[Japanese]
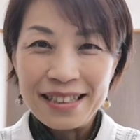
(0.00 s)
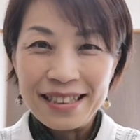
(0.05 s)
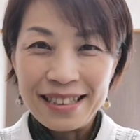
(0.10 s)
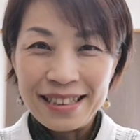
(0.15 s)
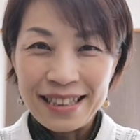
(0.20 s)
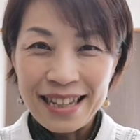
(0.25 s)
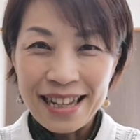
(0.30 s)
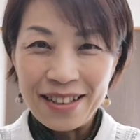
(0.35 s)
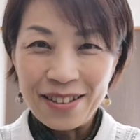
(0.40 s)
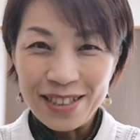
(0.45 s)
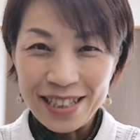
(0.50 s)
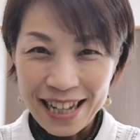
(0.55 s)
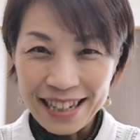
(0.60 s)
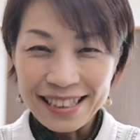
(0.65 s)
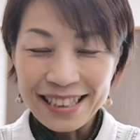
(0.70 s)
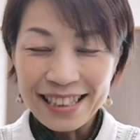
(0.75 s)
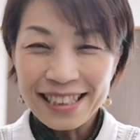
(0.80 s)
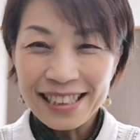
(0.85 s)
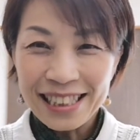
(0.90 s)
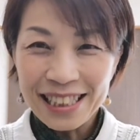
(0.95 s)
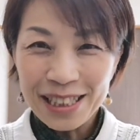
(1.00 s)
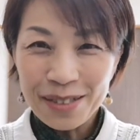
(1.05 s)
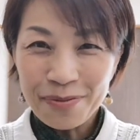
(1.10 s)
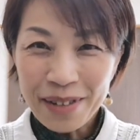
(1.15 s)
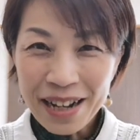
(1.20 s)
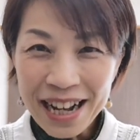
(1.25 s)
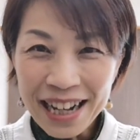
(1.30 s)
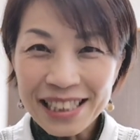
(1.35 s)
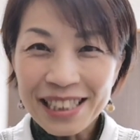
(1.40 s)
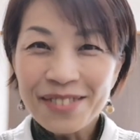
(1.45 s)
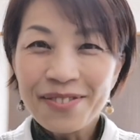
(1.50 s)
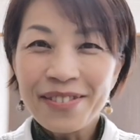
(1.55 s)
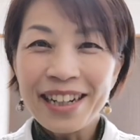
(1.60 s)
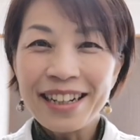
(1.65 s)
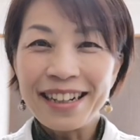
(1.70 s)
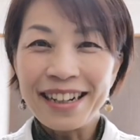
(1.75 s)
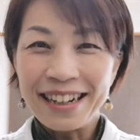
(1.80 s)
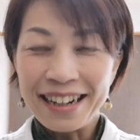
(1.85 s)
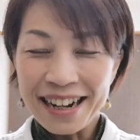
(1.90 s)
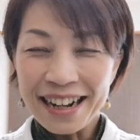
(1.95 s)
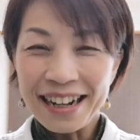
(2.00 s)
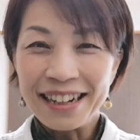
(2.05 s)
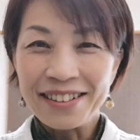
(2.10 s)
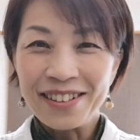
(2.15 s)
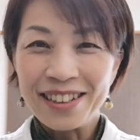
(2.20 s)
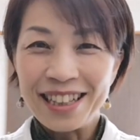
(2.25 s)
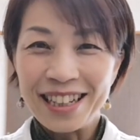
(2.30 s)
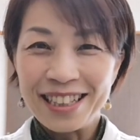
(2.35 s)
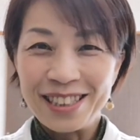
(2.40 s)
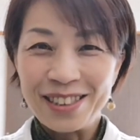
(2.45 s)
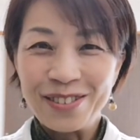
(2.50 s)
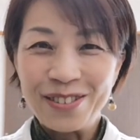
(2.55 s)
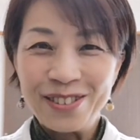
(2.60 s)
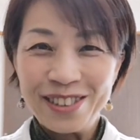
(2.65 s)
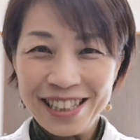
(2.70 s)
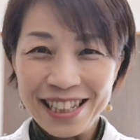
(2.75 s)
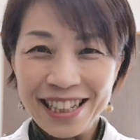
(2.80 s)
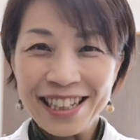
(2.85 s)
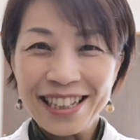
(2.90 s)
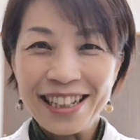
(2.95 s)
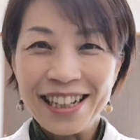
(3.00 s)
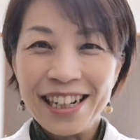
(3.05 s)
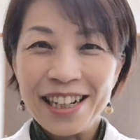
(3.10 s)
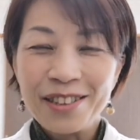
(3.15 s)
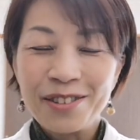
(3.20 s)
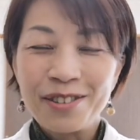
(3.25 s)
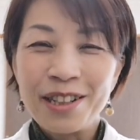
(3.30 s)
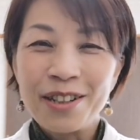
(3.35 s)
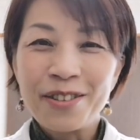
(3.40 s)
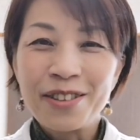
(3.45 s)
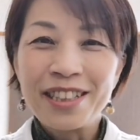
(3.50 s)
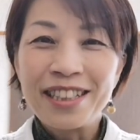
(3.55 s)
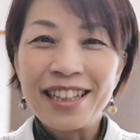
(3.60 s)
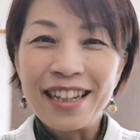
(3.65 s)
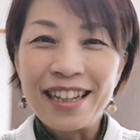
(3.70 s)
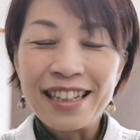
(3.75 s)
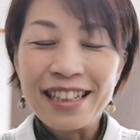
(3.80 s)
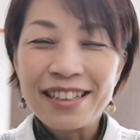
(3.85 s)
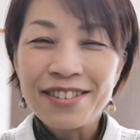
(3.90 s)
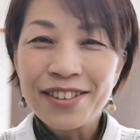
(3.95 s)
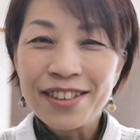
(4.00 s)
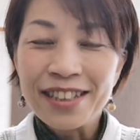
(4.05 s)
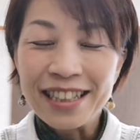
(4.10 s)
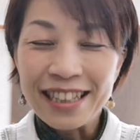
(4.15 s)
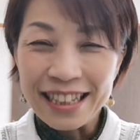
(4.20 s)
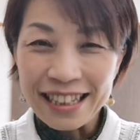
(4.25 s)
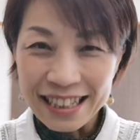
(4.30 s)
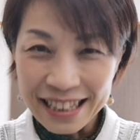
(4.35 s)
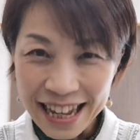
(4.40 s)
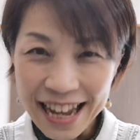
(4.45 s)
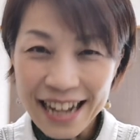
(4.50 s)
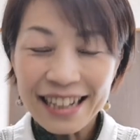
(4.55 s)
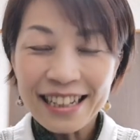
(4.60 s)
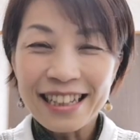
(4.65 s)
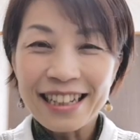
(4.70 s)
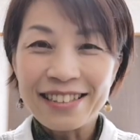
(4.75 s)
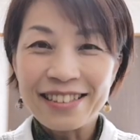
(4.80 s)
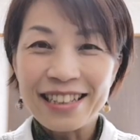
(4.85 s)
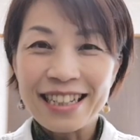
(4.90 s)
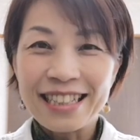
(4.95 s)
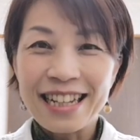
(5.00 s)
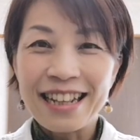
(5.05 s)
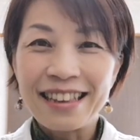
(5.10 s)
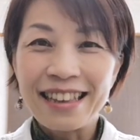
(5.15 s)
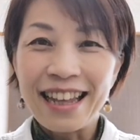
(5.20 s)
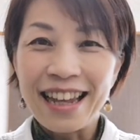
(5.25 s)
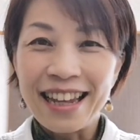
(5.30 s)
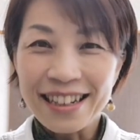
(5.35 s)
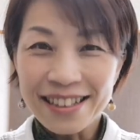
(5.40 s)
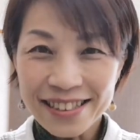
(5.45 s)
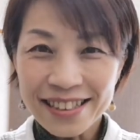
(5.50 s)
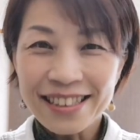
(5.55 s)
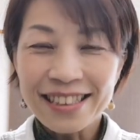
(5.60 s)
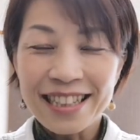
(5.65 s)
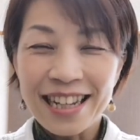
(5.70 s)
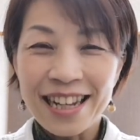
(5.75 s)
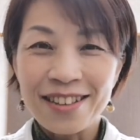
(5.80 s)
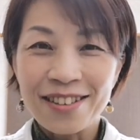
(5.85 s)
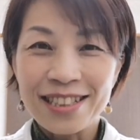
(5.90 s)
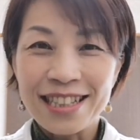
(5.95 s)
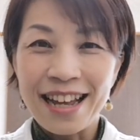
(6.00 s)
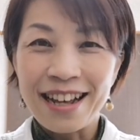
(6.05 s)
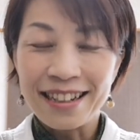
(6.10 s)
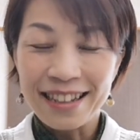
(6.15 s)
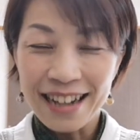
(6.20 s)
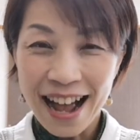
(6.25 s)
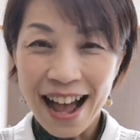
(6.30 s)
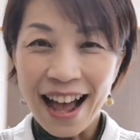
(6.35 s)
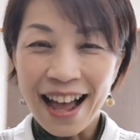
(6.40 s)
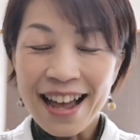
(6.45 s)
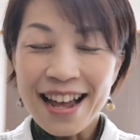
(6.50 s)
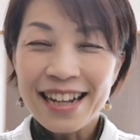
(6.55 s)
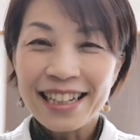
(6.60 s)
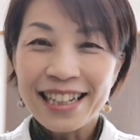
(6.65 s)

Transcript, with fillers: 生徒さん、一番初めから私とこに、笛を着て、雰囲気にね、来てくださっている生徒さんが、